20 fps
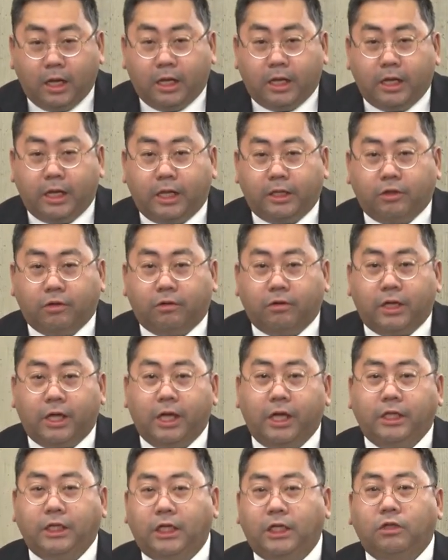えっと、
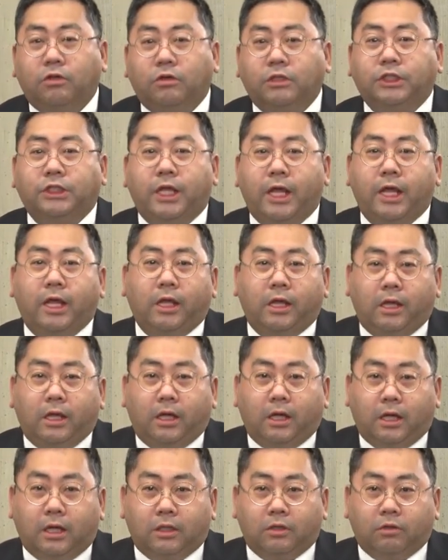平任として、
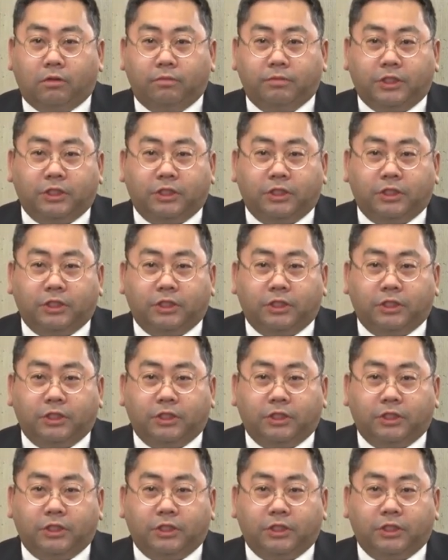あの、